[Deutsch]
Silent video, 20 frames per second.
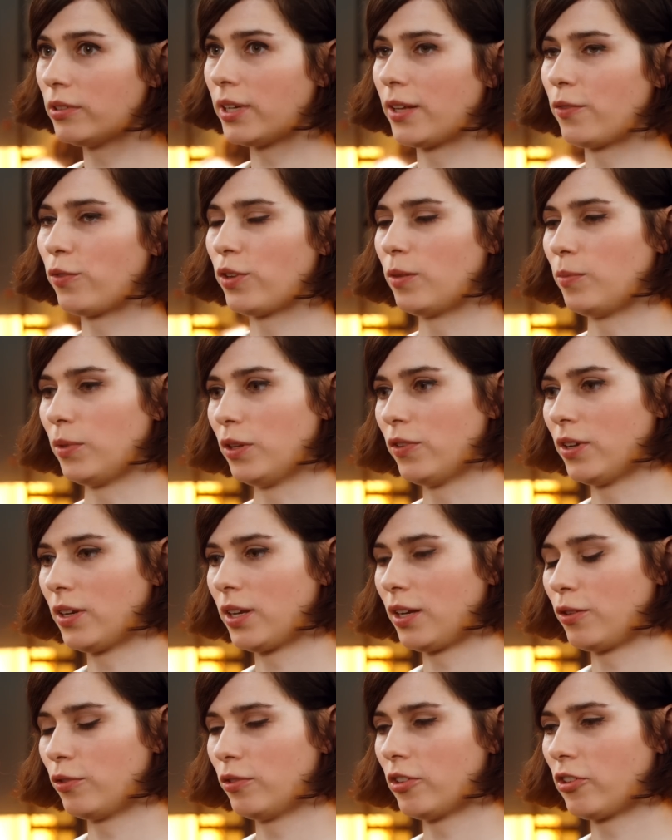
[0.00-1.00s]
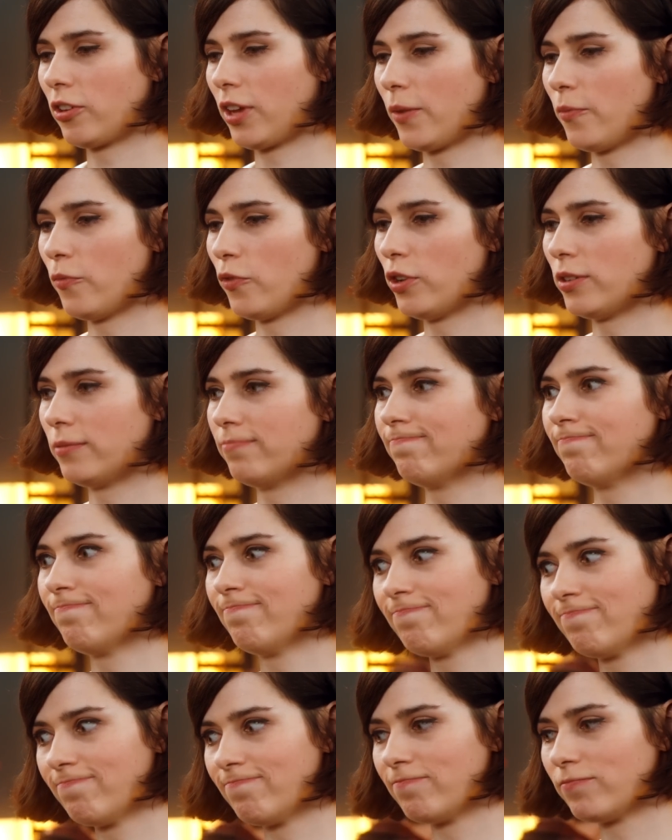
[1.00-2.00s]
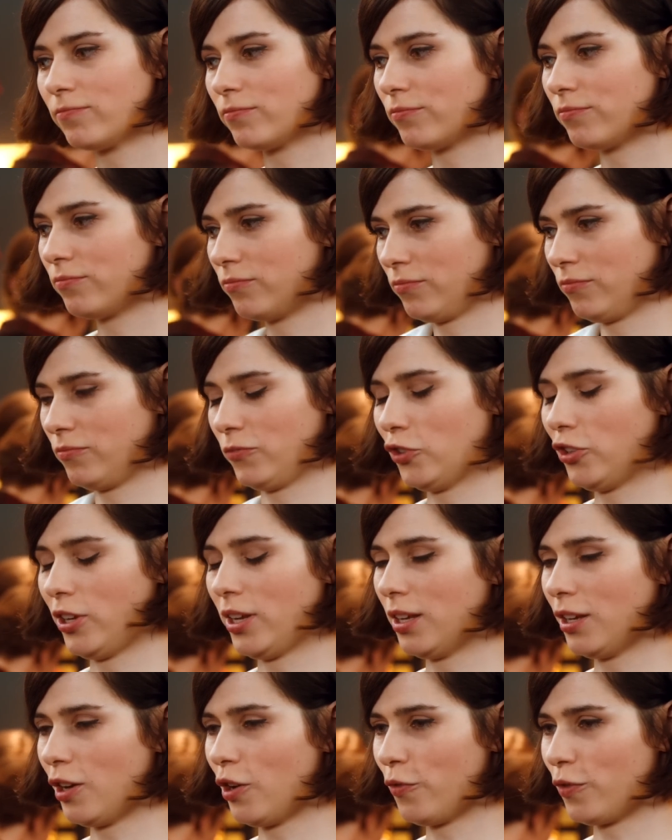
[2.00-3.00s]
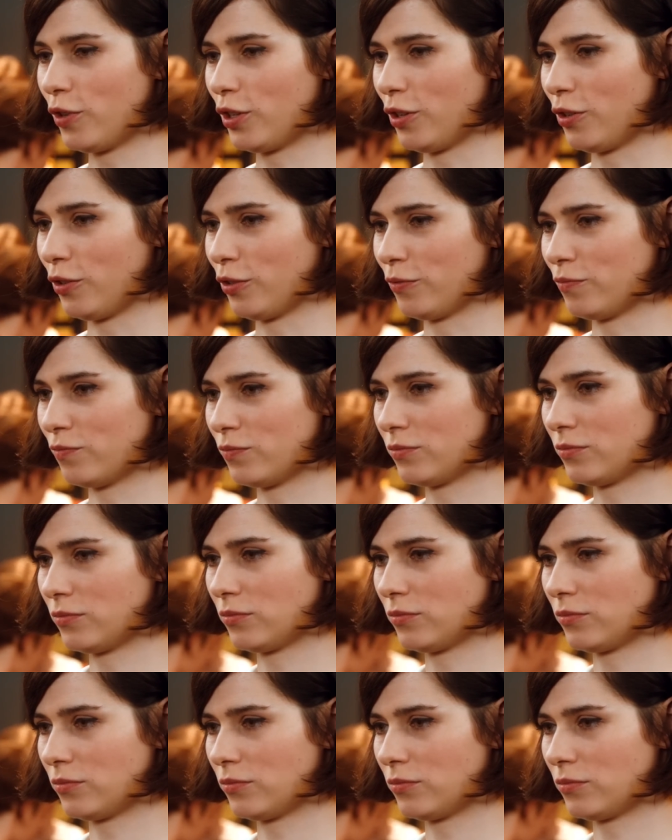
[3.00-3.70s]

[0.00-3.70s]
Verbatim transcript: und als wir den Mietvertrag unterschreiben wollten, ist er nicht aufgetaucht.